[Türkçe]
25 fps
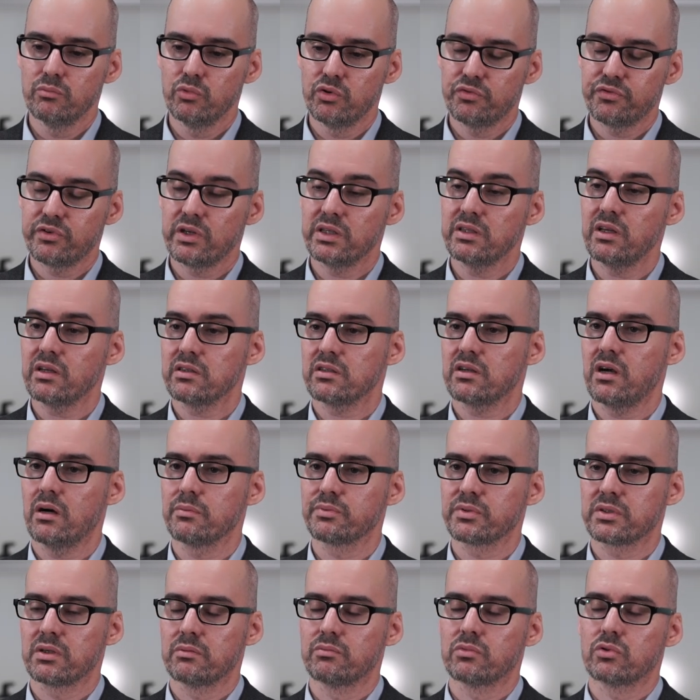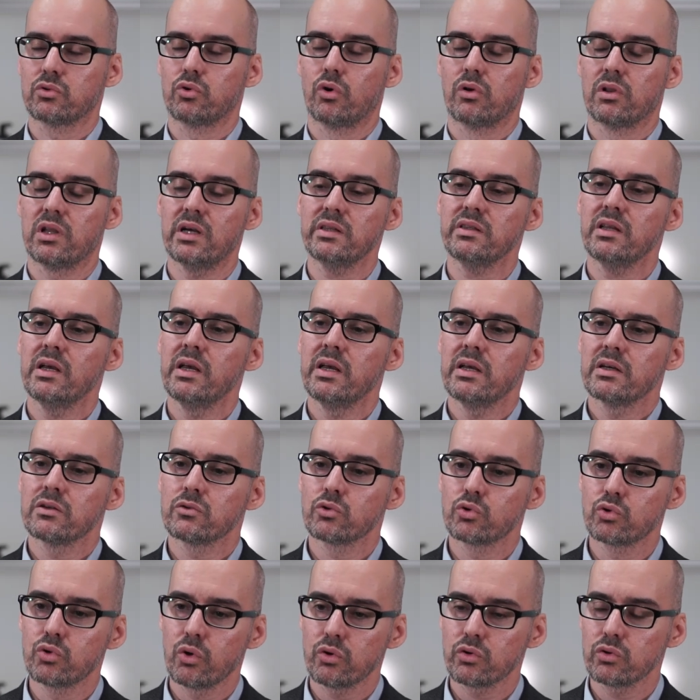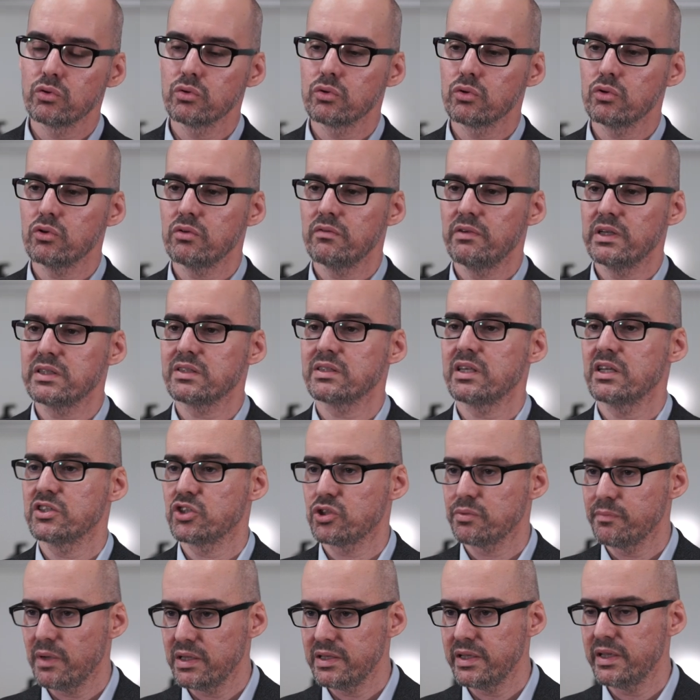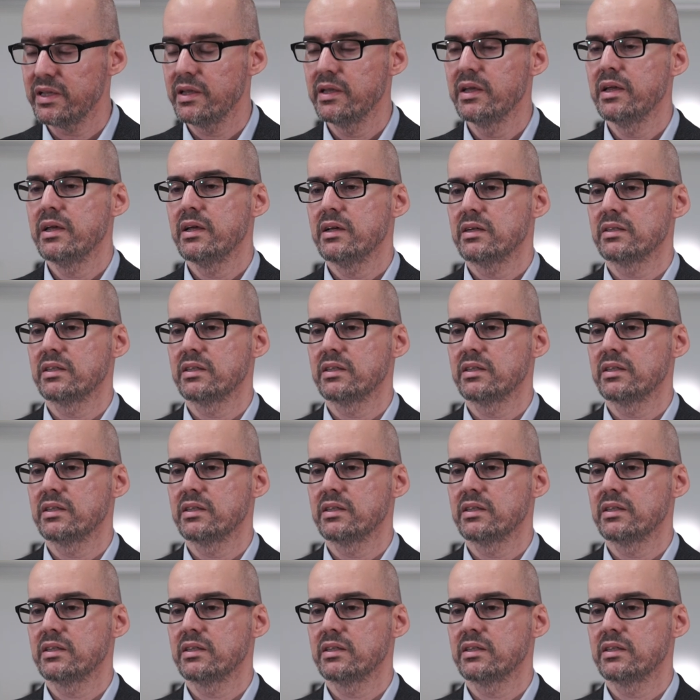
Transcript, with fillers: müfredat kapsamında olan zorunlu ve seçmeli